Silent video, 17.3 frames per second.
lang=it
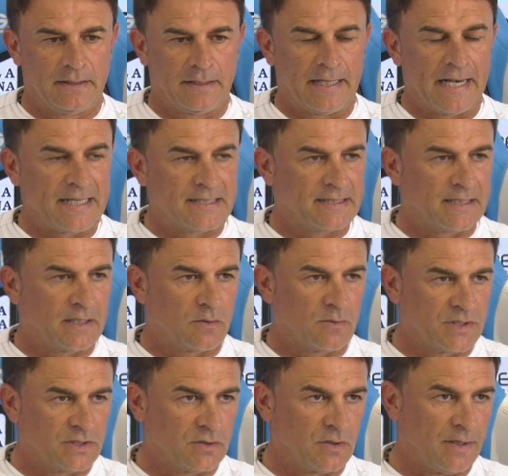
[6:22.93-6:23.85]
Grazie a
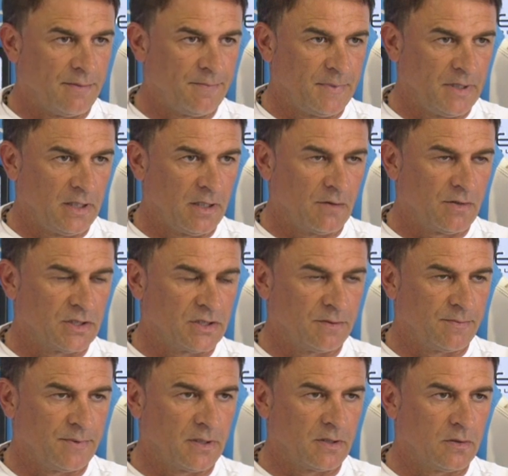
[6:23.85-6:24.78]
questo cammino e
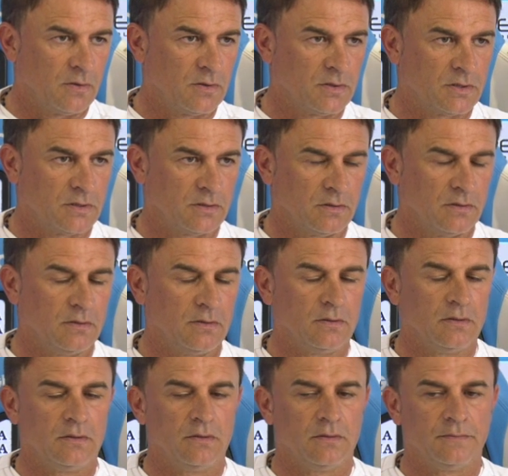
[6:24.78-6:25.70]
questo
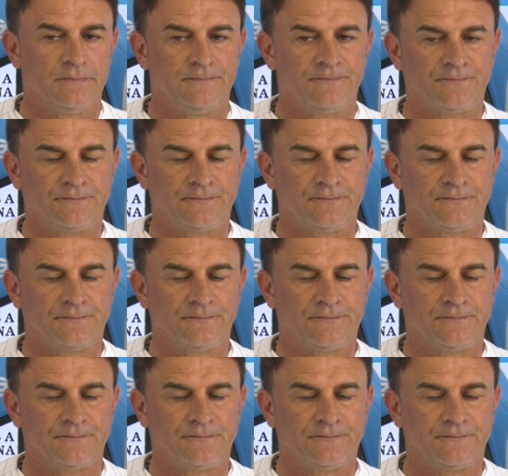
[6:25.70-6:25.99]
percorso